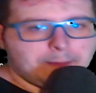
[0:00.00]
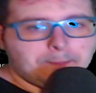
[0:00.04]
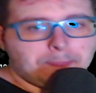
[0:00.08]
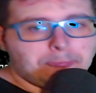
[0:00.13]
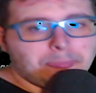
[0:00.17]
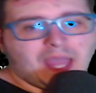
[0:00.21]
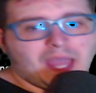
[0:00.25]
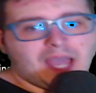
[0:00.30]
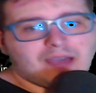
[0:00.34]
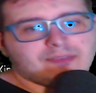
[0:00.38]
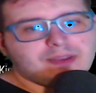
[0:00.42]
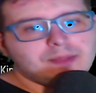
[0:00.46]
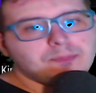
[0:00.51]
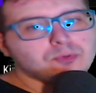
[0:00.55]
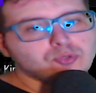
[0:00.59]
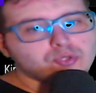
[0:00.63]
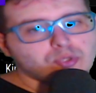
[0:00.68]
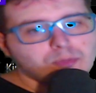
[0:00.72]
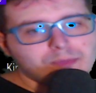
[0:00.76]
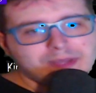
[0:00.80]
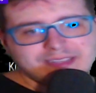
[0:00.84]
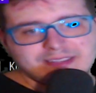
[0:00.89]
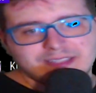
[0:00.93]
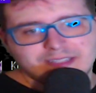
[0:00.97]
Avrei potuto
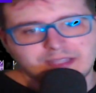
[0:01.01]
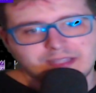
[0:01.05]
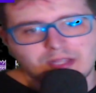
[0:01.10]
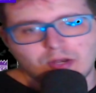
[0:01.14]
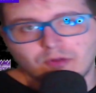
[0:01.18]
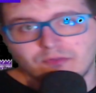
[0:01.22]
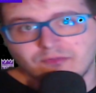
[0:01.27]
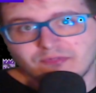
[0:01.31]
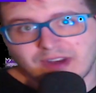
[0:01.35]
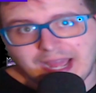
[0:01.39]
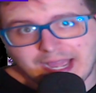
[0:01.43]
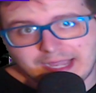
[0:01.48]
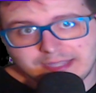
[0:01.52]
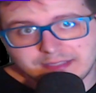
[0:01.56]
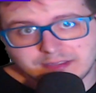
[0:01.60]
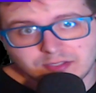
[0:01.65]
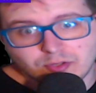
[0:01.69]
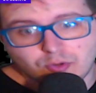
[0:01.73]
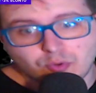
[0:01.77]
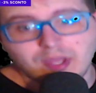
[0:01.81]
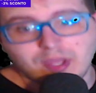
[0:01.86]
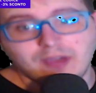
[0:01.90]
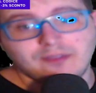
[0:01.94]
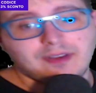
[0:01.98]
mettere Delon Wright qui,
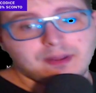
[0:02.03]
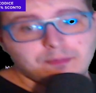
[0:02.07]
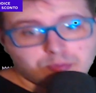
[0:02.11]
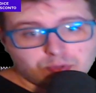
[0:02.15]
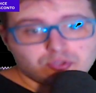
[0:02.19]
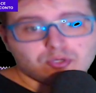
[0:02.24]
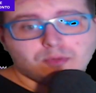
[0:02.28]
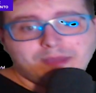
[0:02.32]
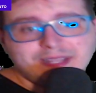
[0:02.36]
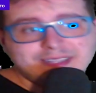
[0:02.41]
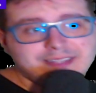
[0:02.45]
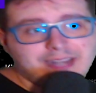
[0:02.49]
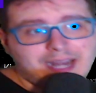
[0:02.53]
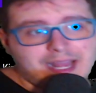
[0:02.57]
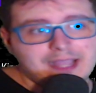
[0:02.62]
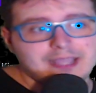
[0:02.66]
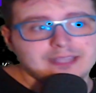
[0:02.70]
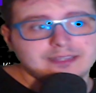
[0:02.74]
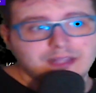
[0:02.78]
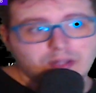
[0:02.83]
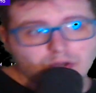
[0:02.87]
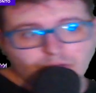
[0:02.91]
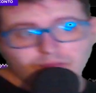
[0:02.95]
avrei potuto mettere anche Delon